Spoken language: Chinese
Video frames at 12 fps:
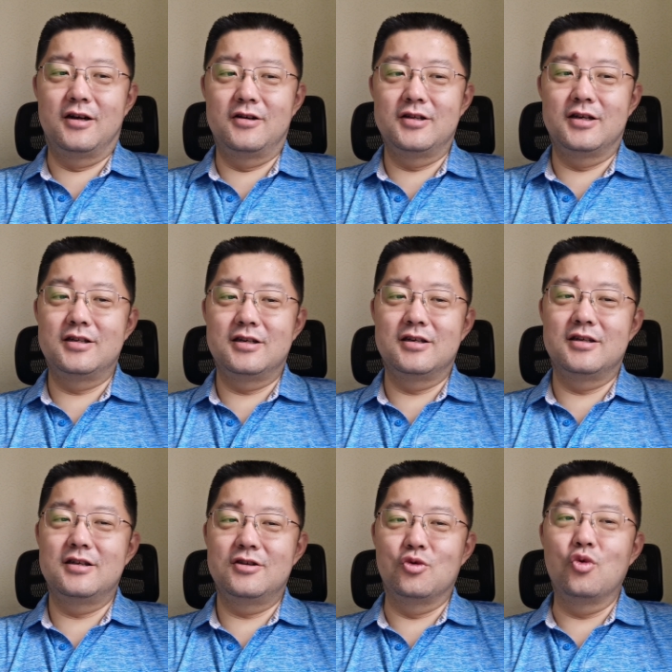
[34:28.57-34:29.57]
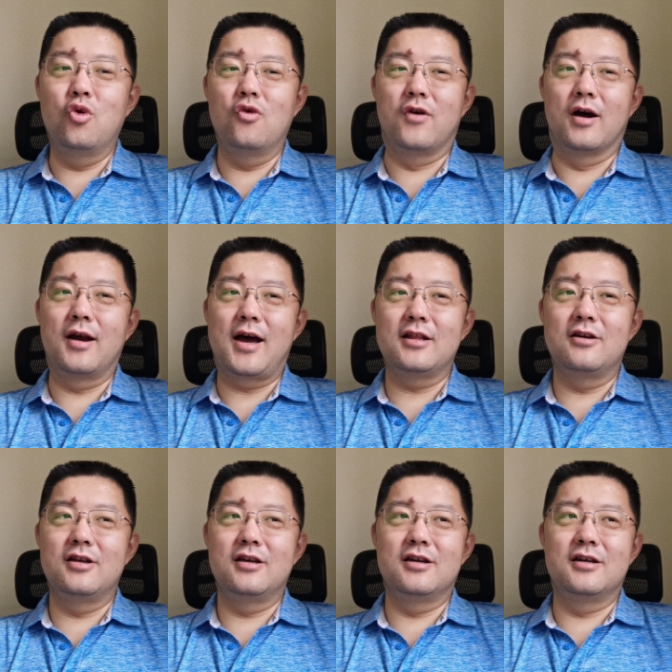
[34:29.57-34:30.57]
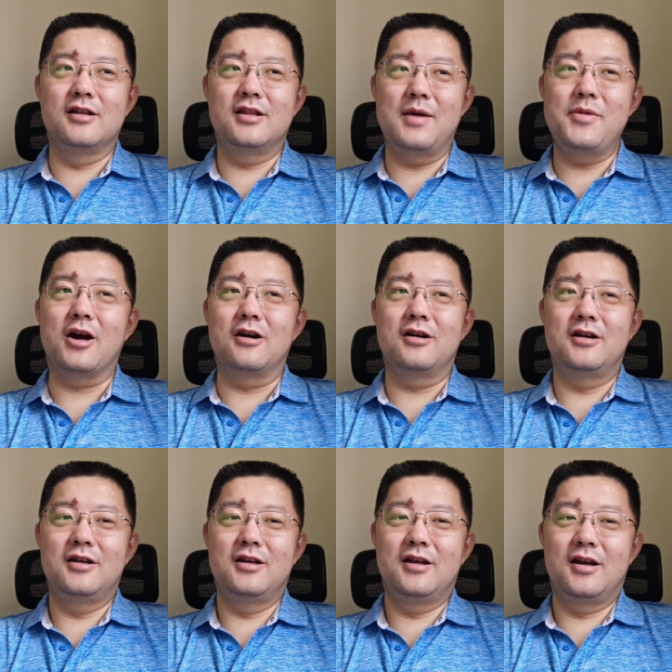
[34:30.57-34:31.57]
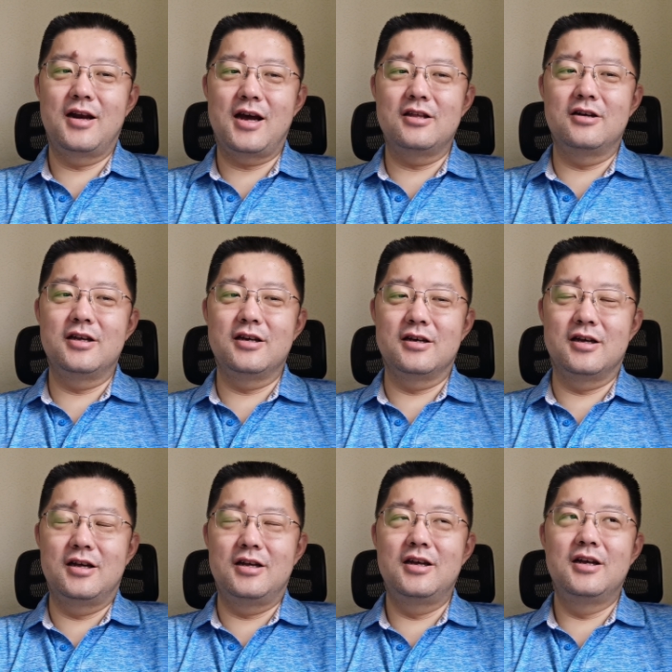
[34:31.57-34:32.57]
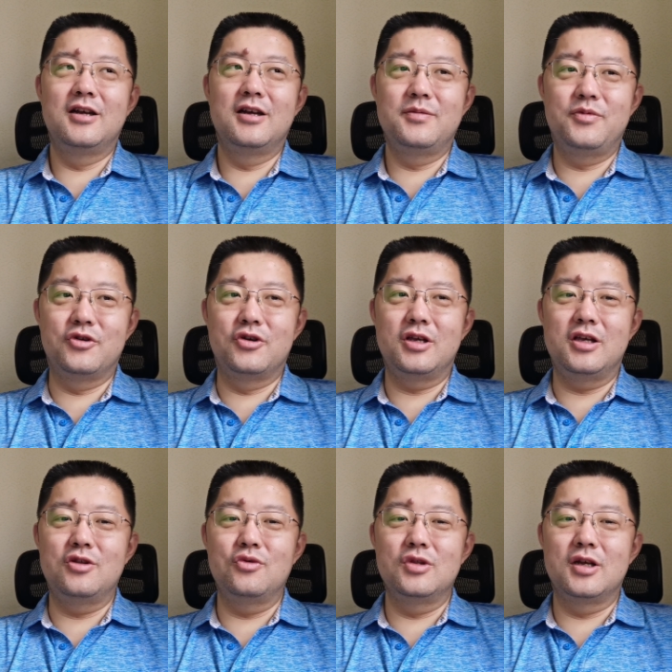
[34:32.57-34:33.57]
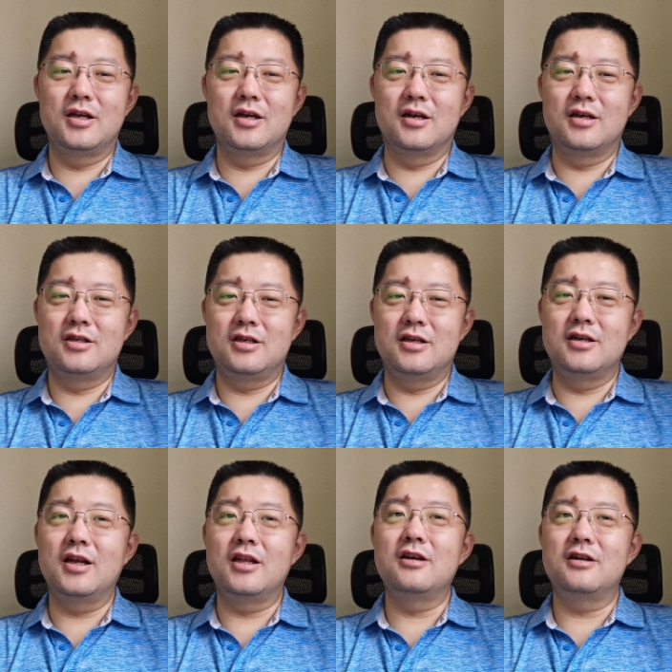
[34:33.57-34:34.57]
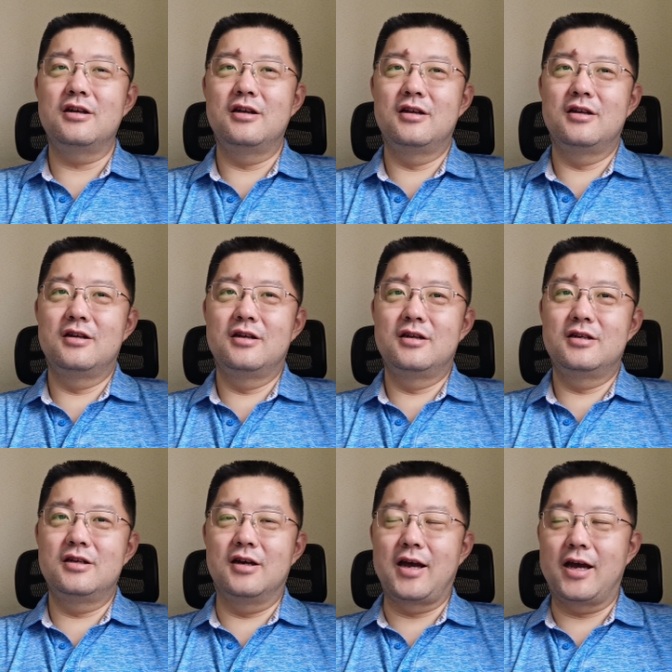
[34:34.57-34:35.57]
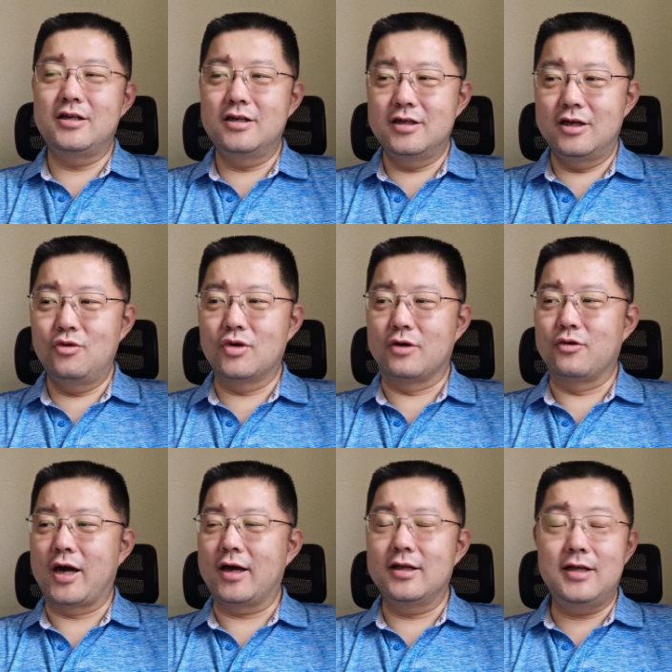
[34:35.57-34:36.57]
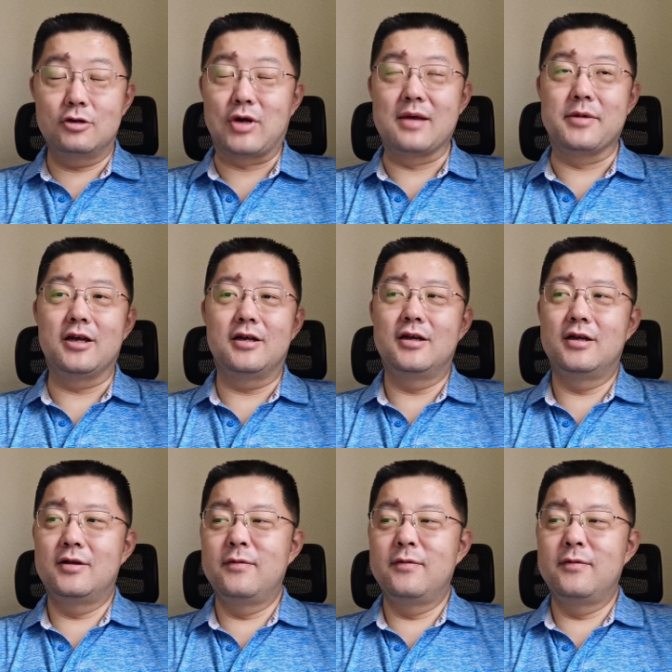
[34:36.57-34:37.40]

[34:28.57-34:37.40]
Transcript: 然后呢，这个从库房拉到这个店面，拉到这个，比如说移动的这个营业厅，这个开车这一路上，我还可以再刷一遍，